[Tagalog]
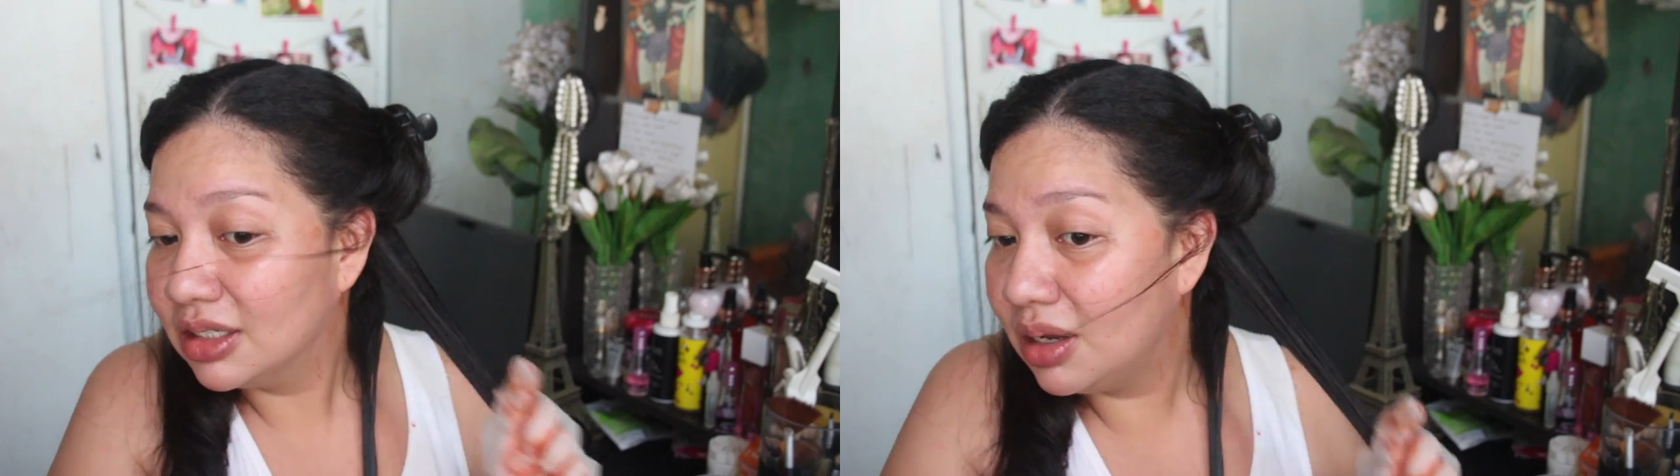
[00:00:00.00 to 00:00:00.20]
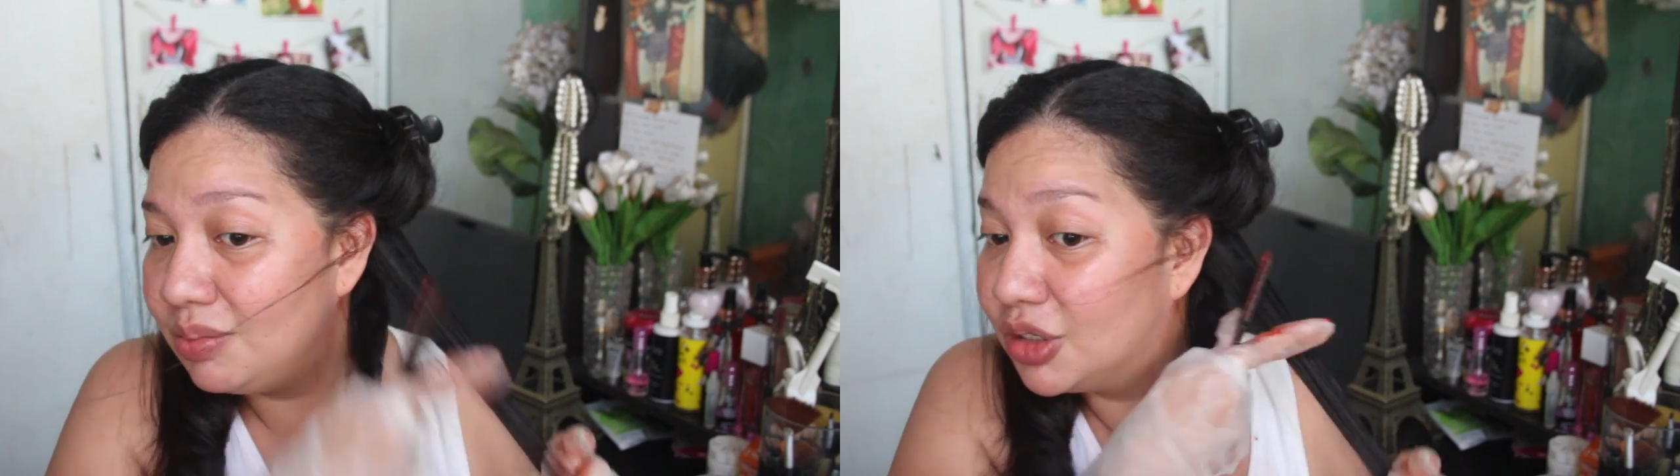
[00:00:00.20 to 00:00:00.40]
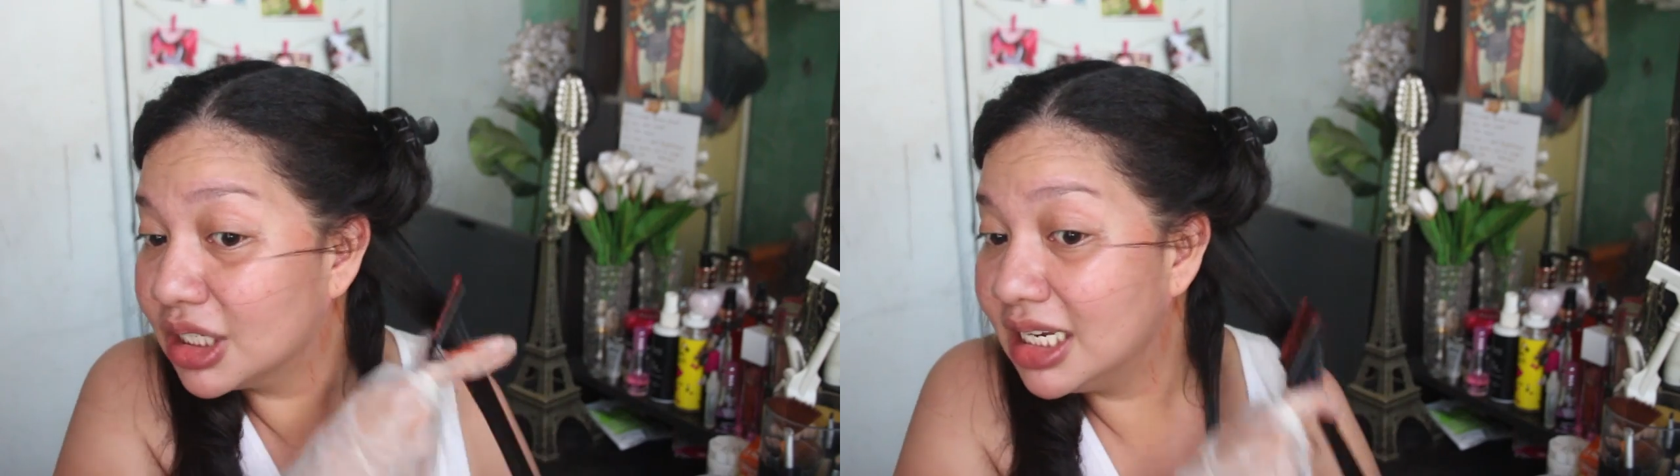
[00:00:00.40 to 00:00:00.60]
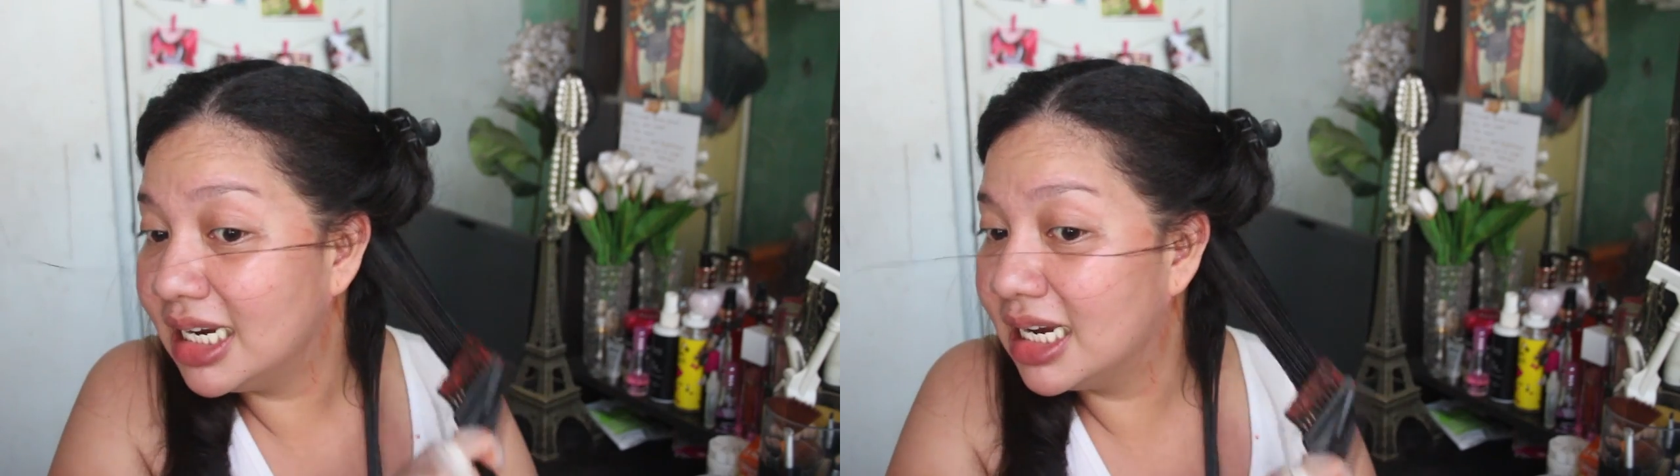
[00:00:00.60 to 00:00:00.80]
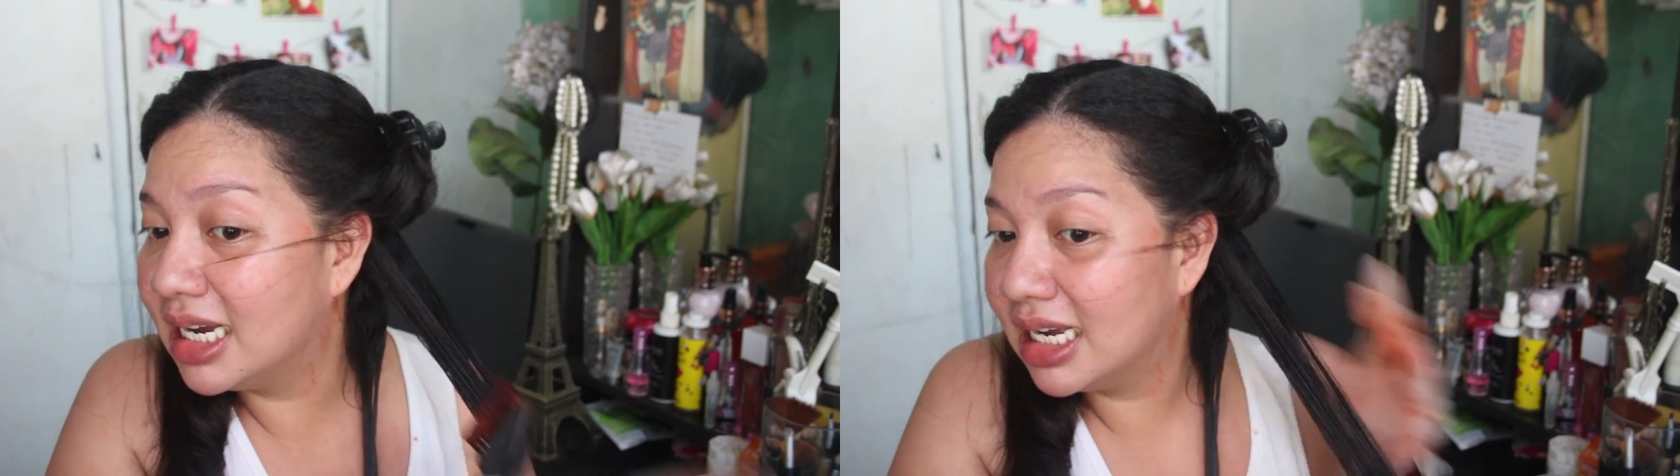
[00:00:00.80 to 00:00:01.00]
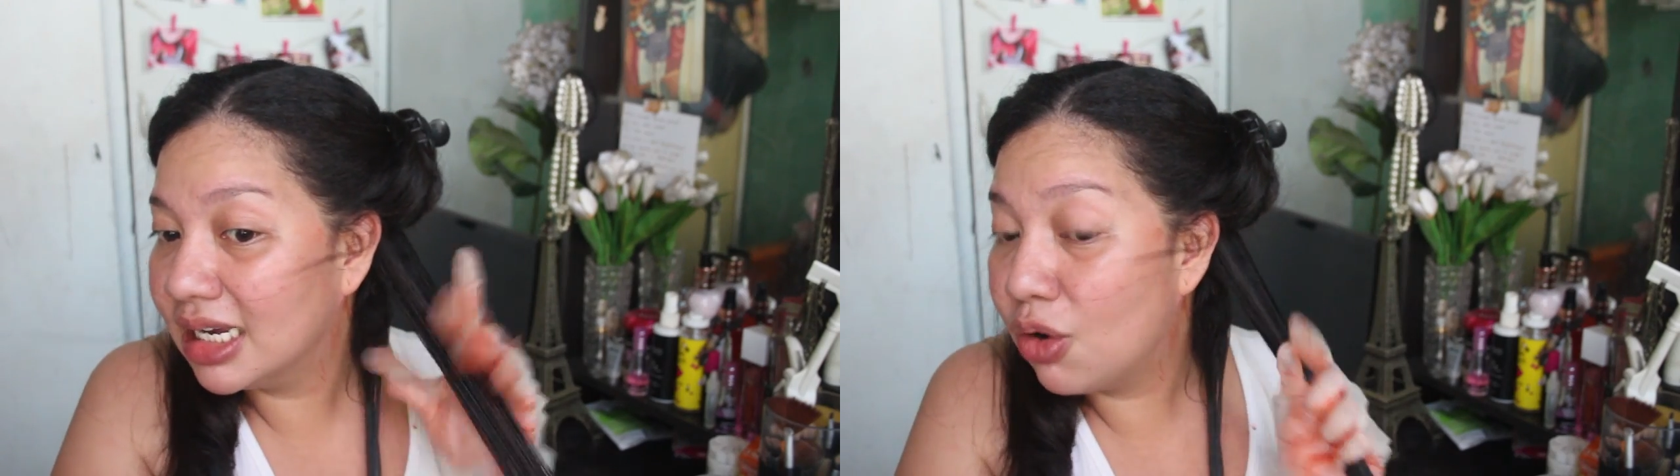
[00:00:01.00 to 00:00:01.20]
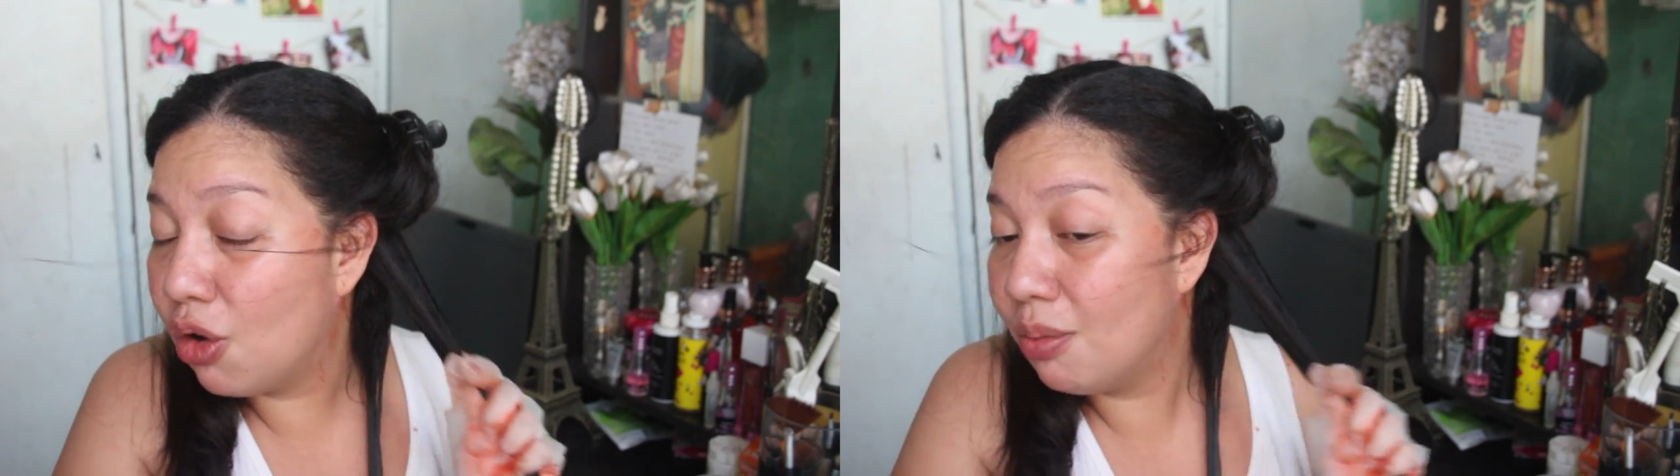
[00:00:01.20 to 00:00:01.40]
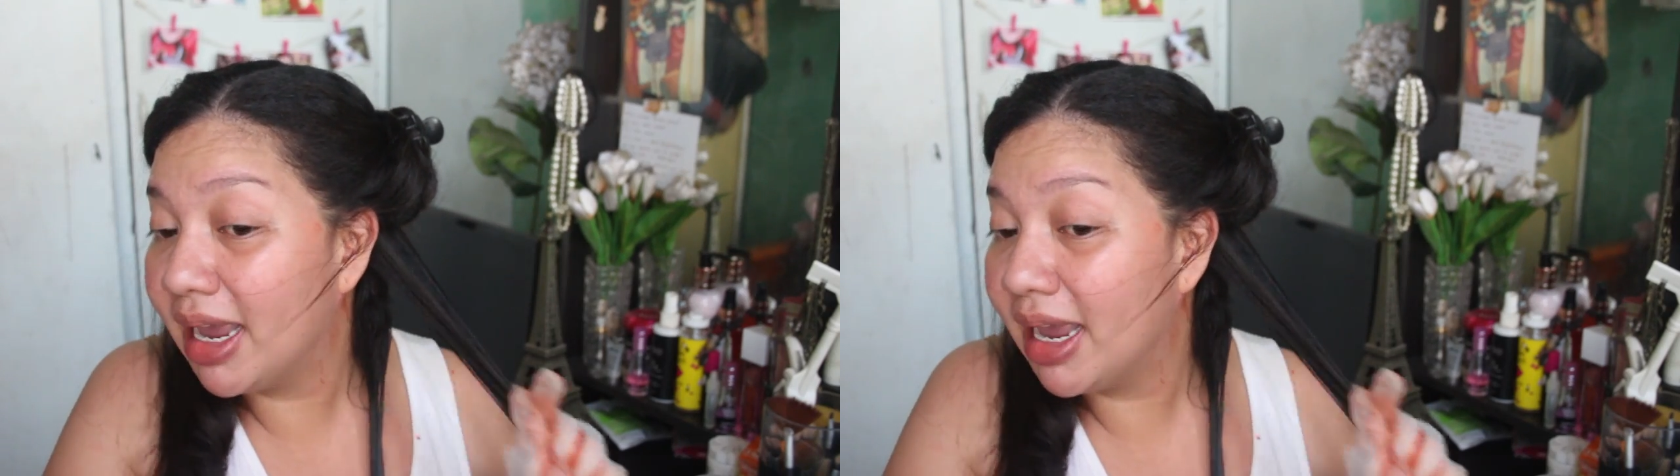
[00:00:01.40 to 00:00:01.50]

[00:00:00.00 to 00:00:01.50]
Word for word: So I'm just gonna comb